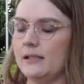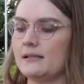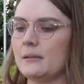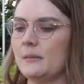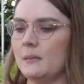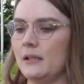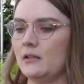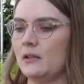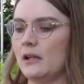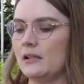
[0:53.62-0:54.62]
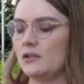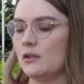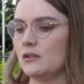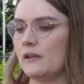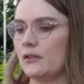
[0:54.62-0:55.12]
En este momento
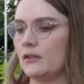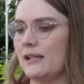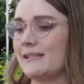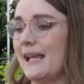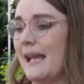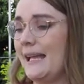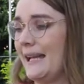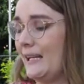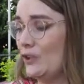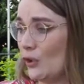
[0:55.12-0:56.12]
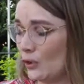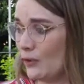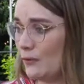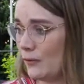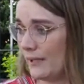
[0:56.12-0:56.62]
son los factores en el
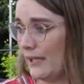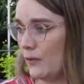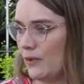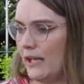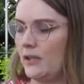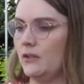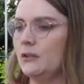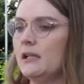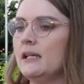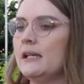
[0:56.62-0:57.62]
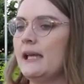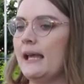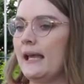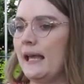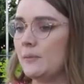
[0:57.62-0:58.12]
entorno del colegio
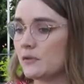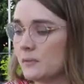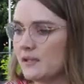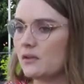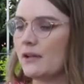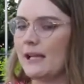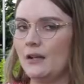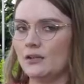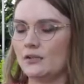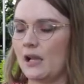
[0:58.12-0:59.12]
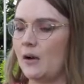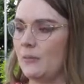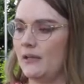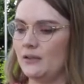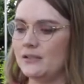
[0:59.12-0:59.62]
hemos visto que los
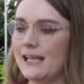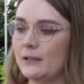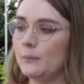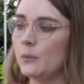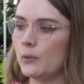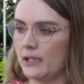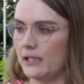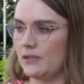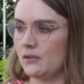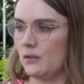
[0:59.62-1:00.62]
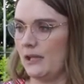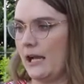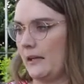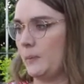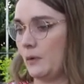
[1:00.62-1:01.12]
aumentos del bullying escolar